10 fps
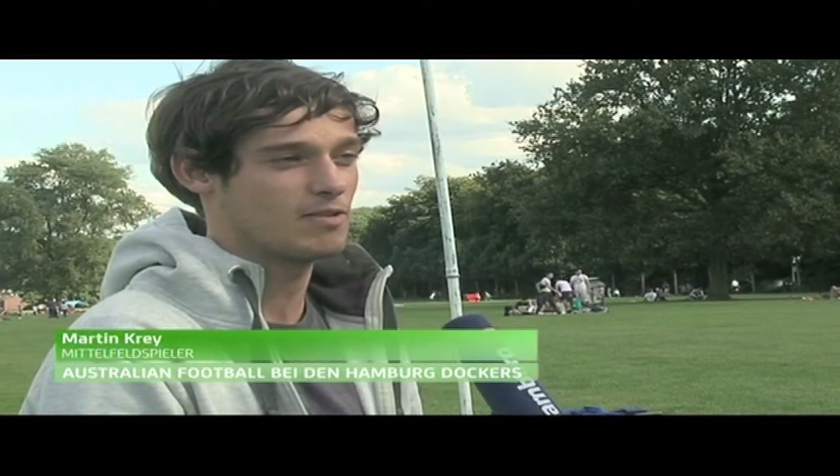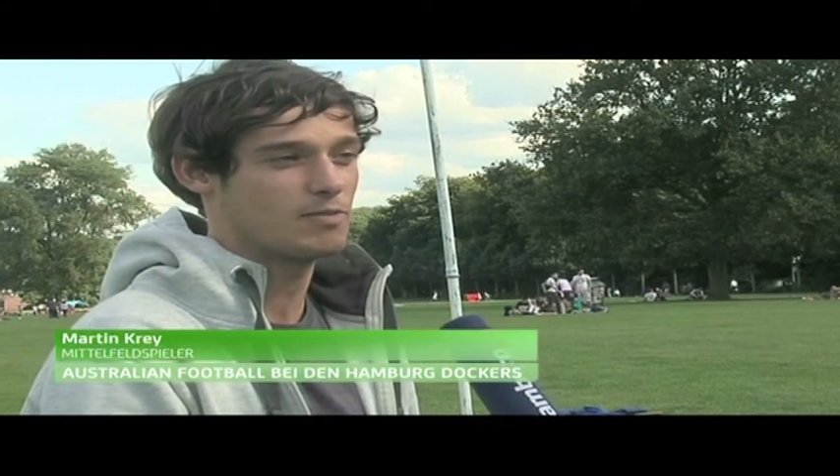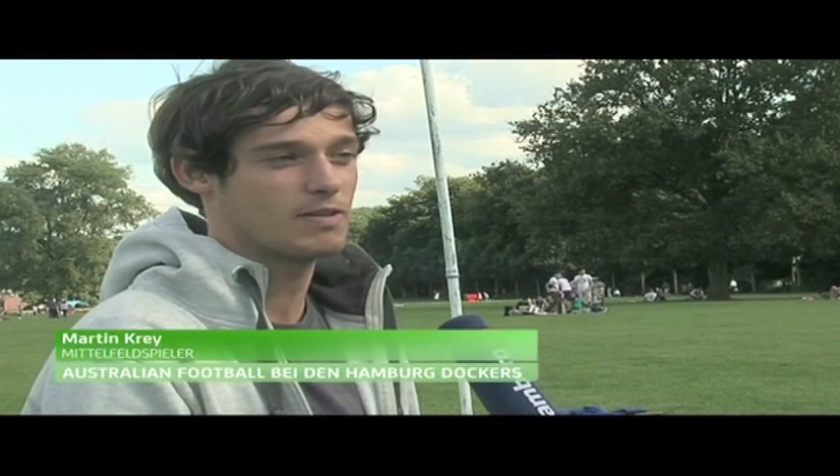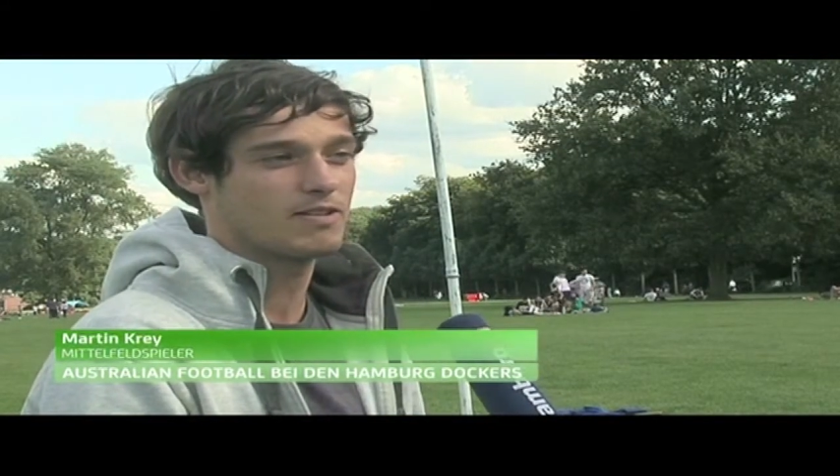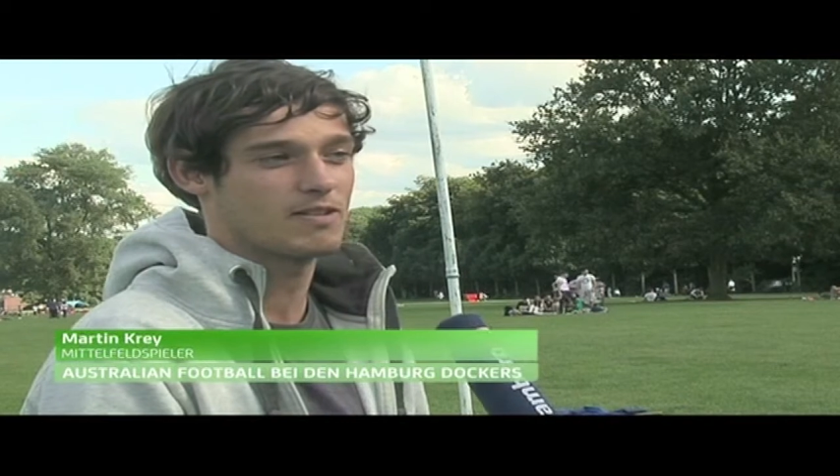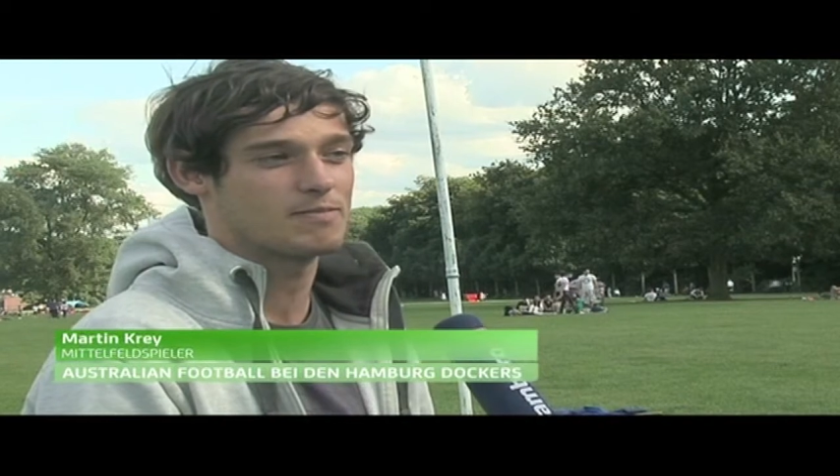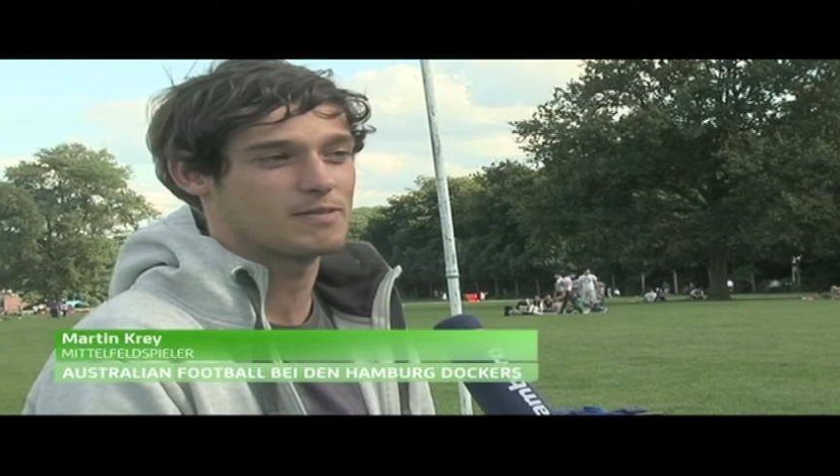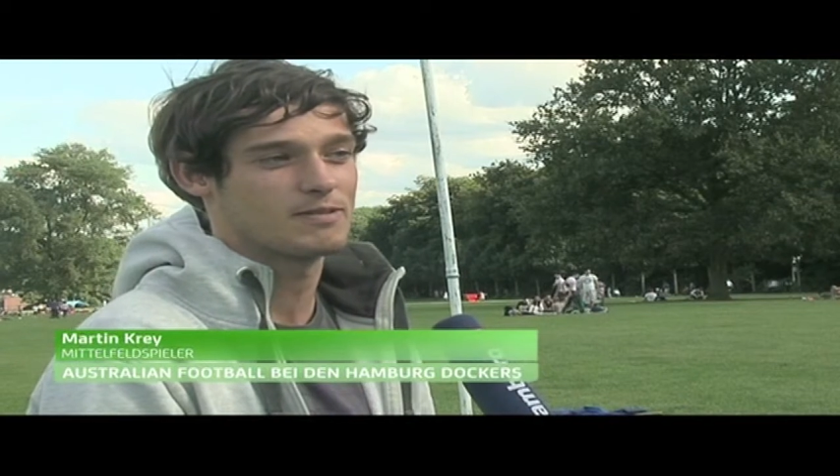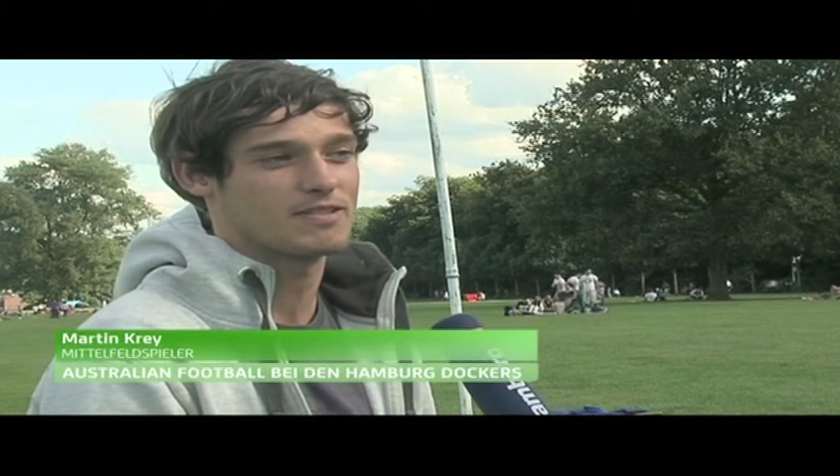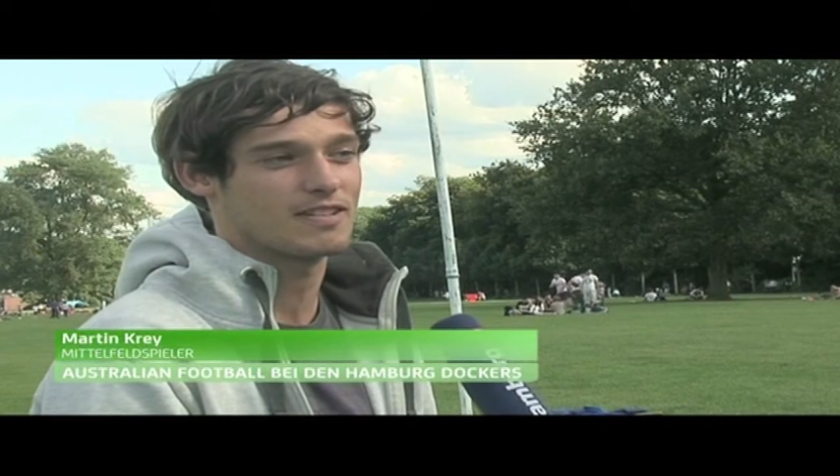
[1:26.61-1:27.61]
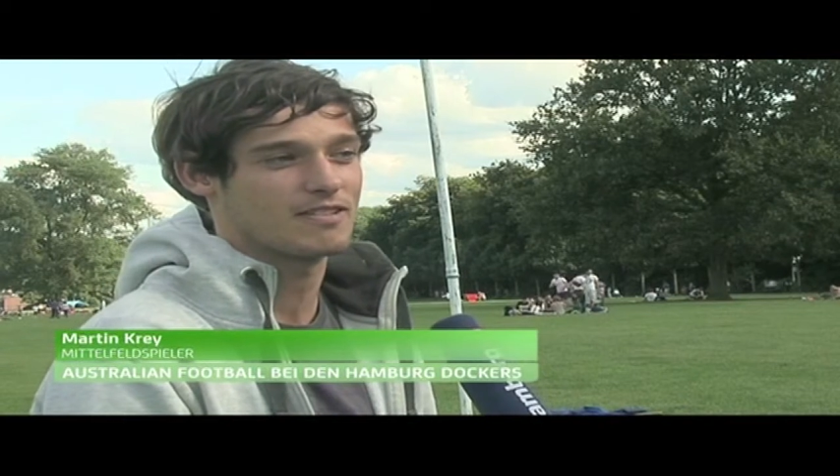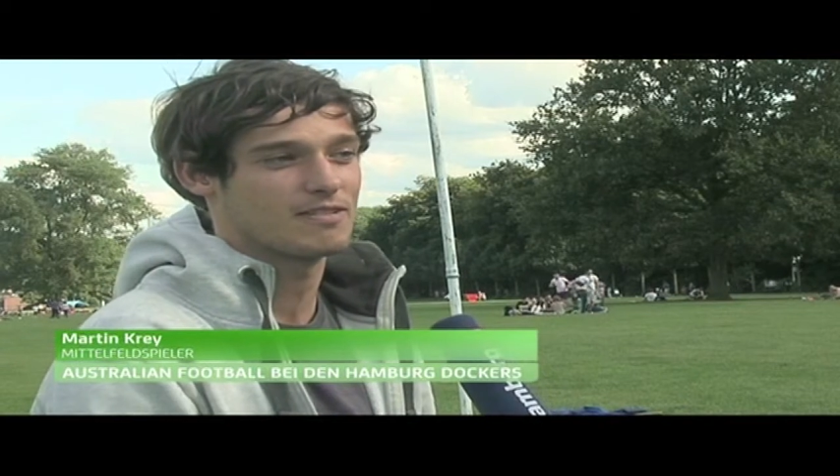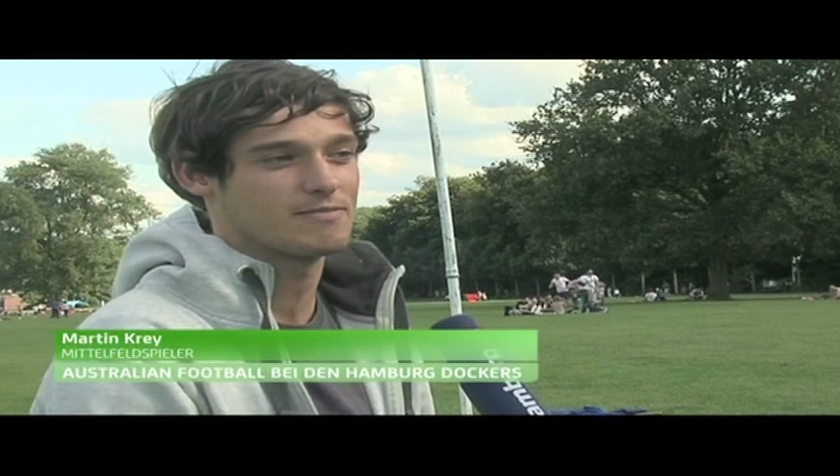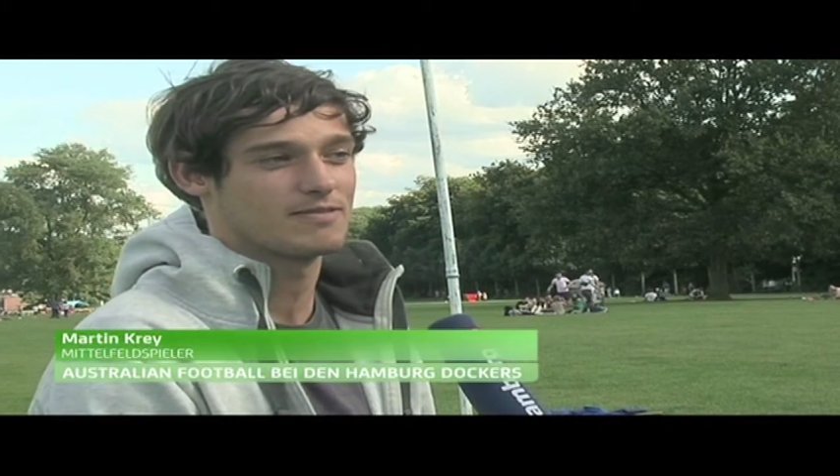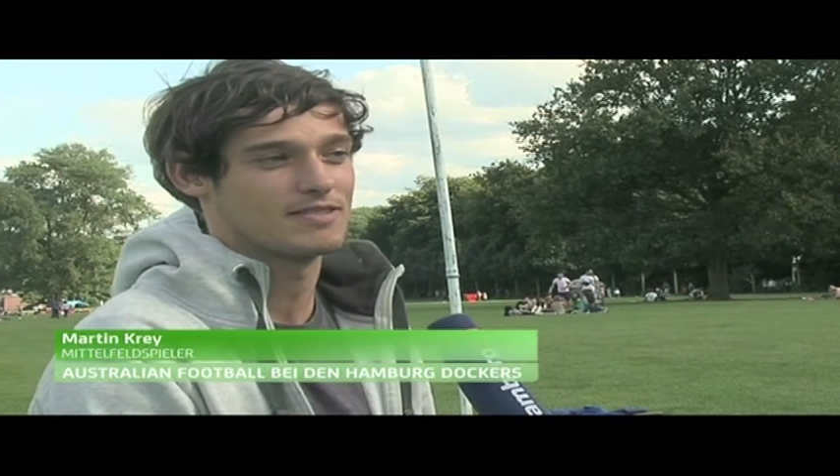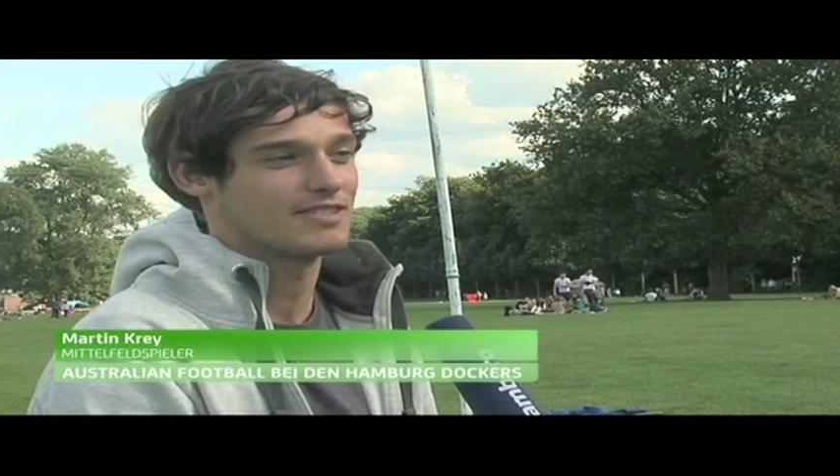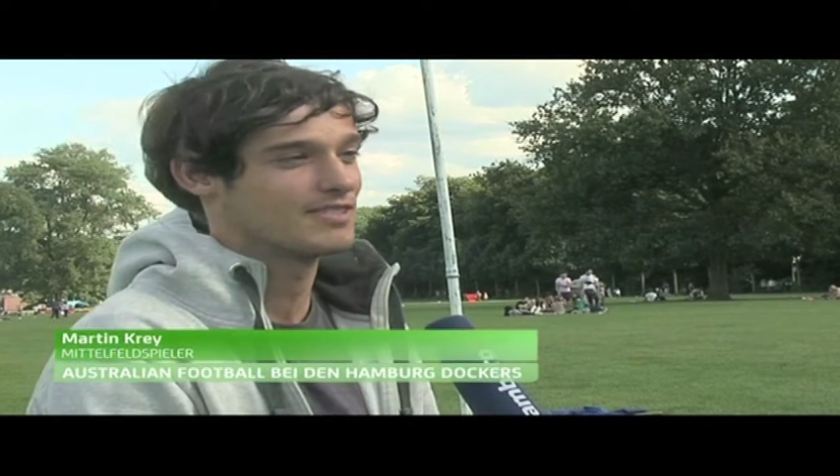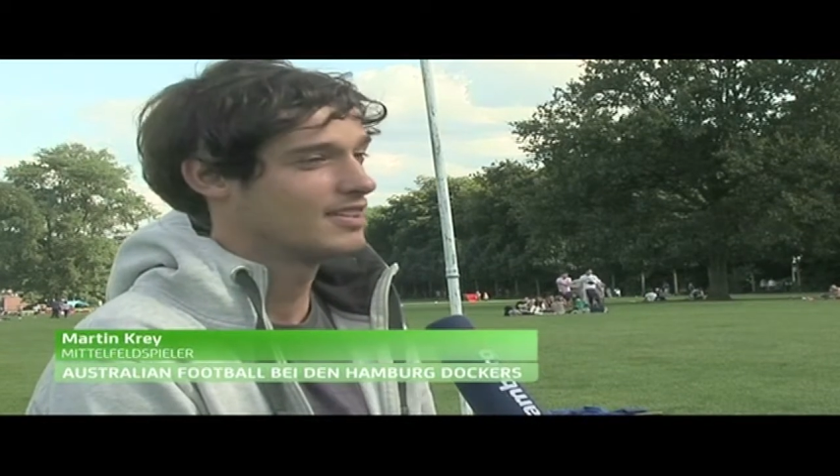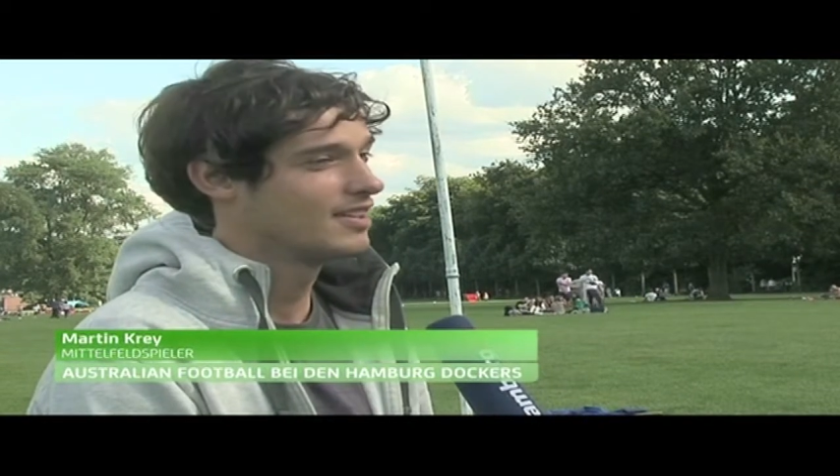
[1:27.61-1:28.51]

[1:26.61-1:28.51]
Oberkörper, Unterkörper,